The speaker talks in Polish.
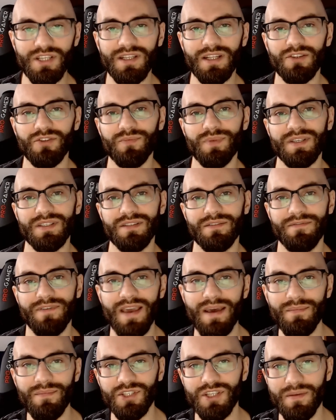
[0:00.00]
natomiast
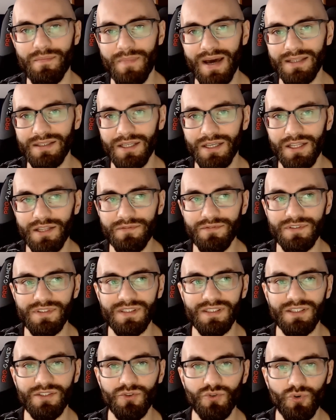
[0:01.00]
wiemy, że Matt
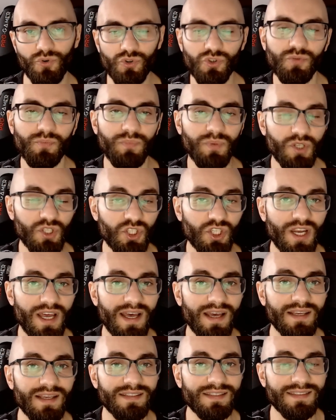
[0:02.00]
Reeves już
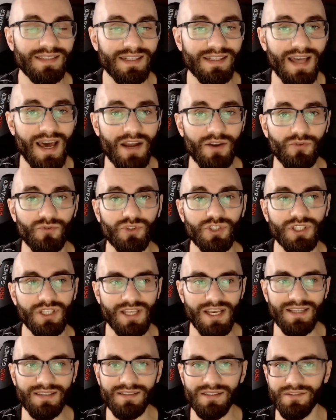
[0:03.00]
pisze scenariusz i
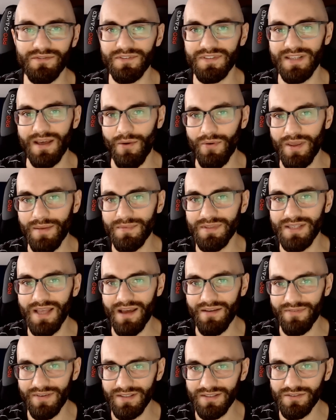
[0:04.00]
jest w całkiem
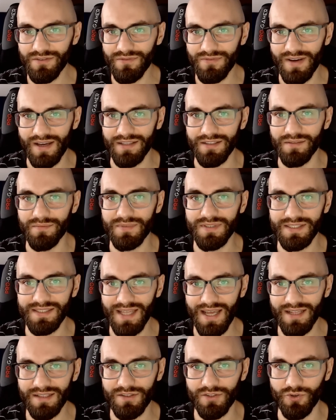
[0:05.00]
zaawansowanym
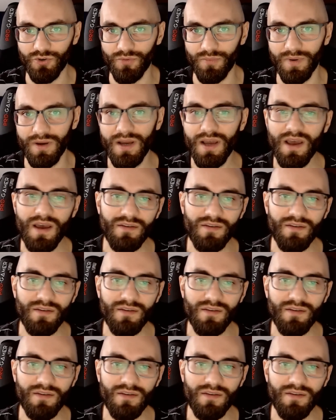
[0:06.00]
stadium.